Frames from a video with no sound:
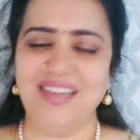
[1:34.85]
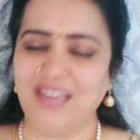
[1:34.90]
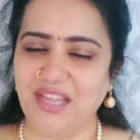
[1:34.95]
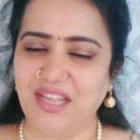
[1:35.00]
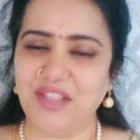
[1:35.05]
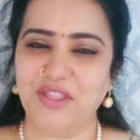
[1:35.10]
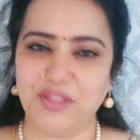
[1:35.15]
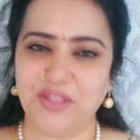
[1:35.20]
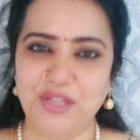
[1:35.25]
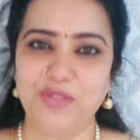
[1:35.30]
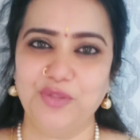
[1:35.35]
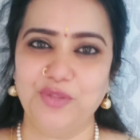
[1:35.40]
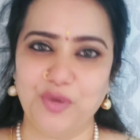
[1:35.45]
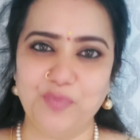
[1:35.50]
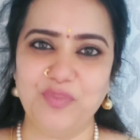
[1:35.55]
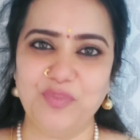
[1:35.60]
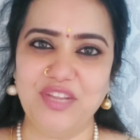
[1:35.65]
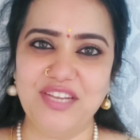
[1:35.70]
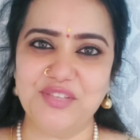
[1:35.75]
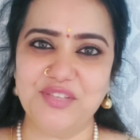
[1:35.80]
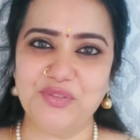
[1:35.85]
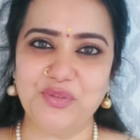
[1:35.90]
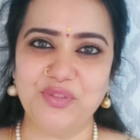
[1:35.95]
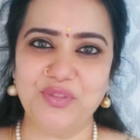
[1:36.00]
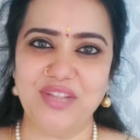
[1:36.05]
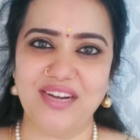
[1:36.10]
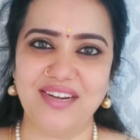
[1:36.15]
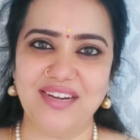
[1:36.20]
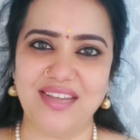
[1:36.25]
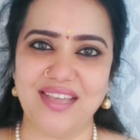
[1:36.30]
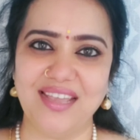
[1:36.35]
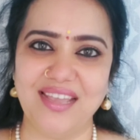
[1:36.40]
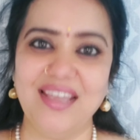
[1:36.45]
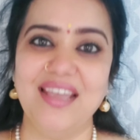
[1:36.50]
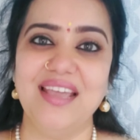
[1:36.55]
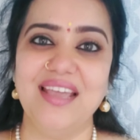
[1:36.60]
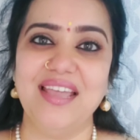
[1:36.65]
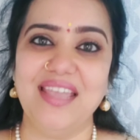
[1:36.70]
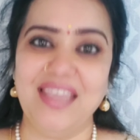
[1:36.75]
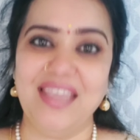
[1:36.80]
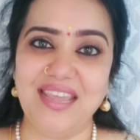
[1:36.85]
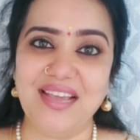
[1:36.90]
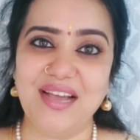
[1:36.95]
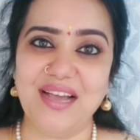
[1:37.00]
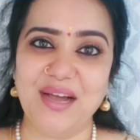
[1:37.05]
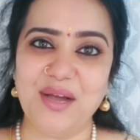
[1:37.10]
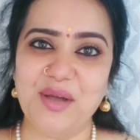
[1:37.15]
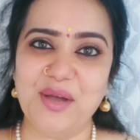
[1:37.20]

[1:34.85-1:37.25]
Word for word: ఎంత తృప్తినిస్తుందంటే ఇక